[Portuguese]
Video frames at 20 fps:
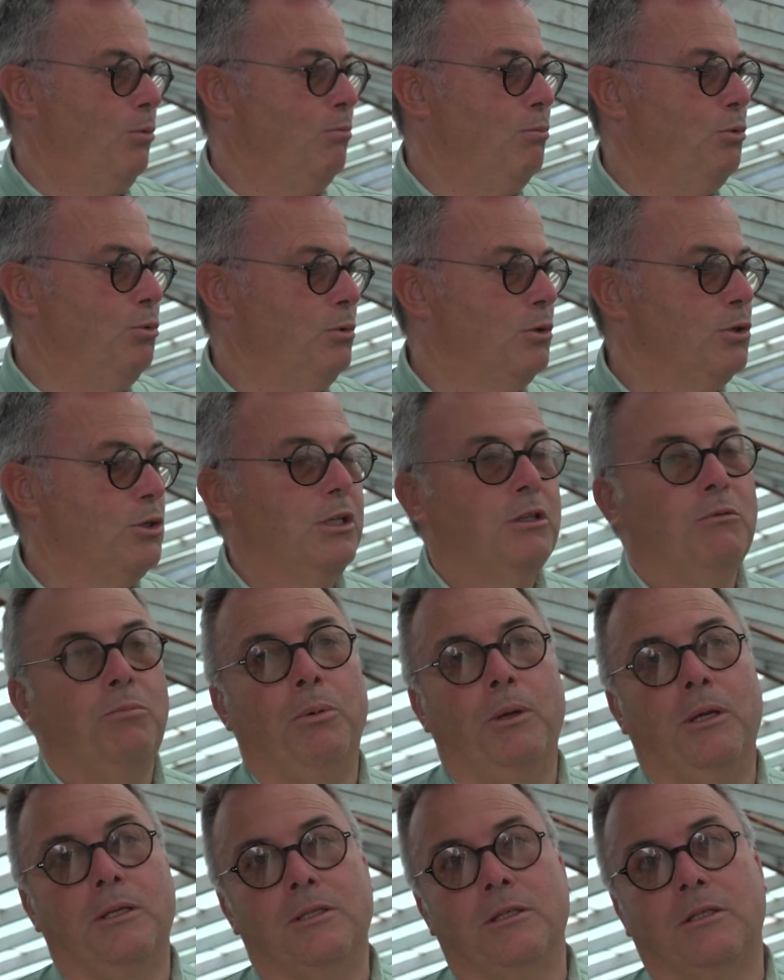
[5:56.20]
Muita gente
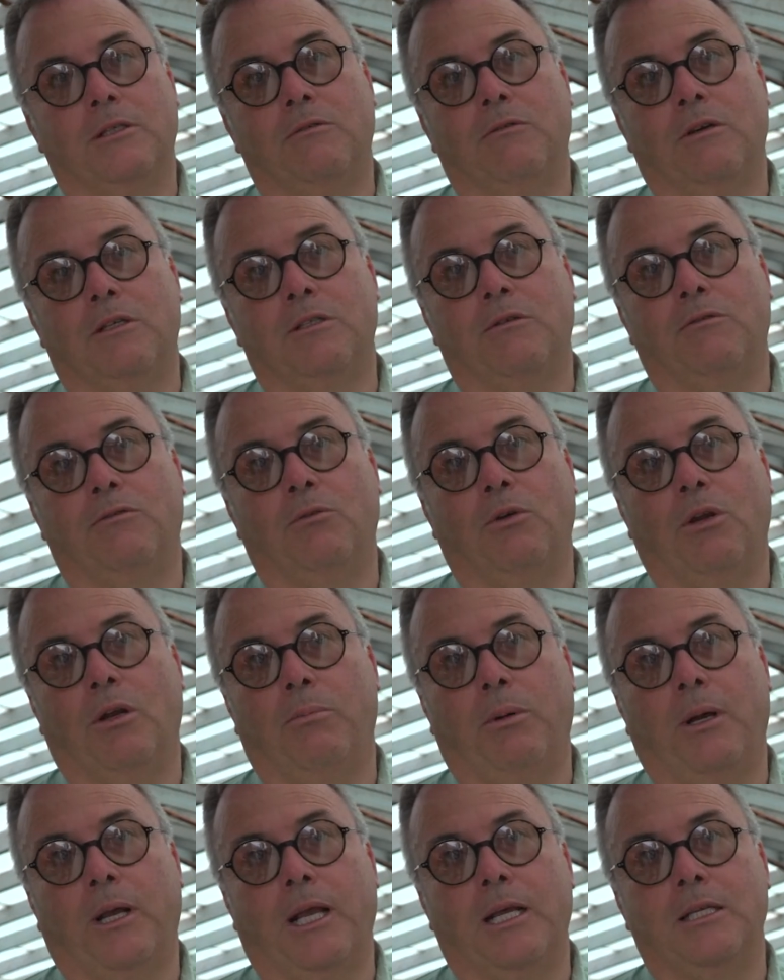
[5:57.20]
pensa que se faz a
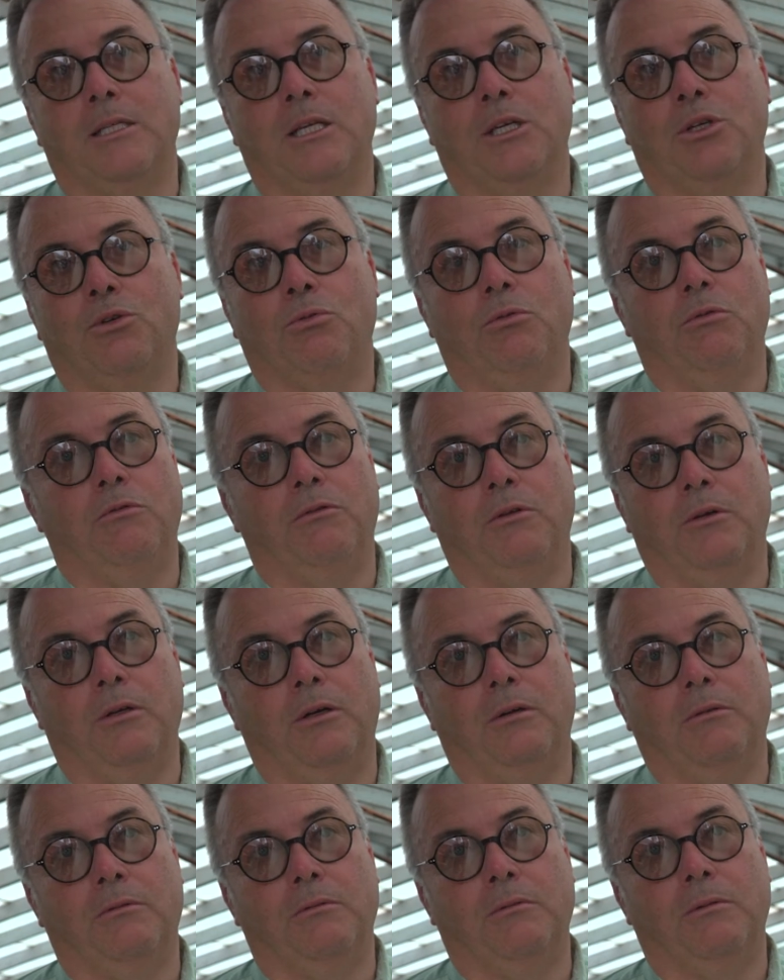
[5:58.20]
fogueira para aquecer a estufa,
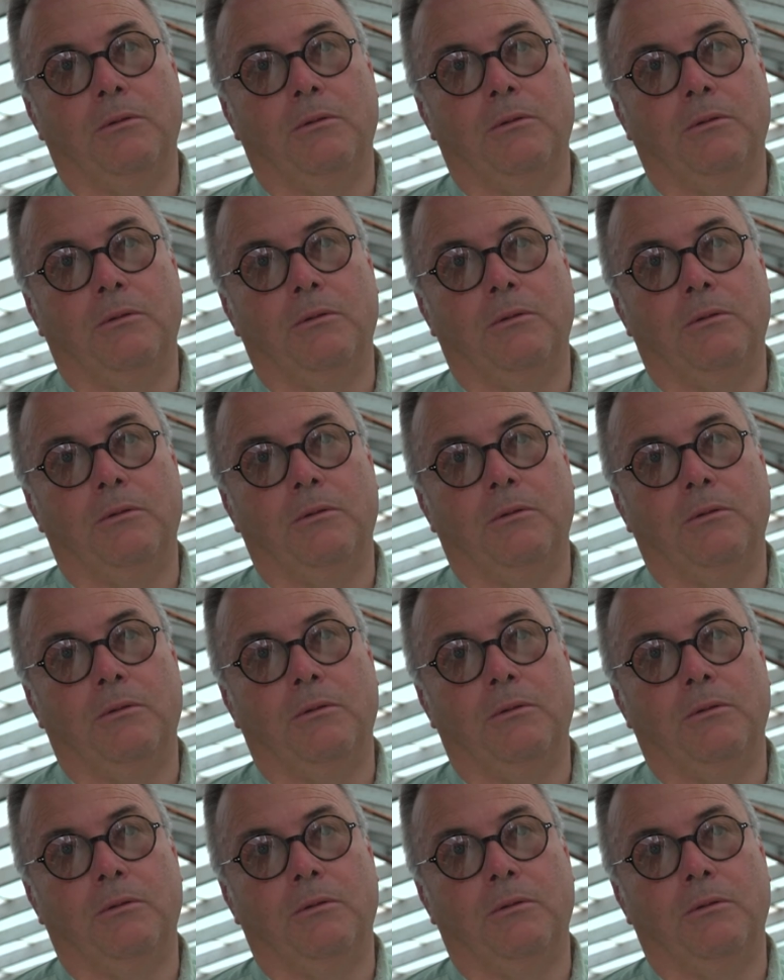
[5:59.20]
não.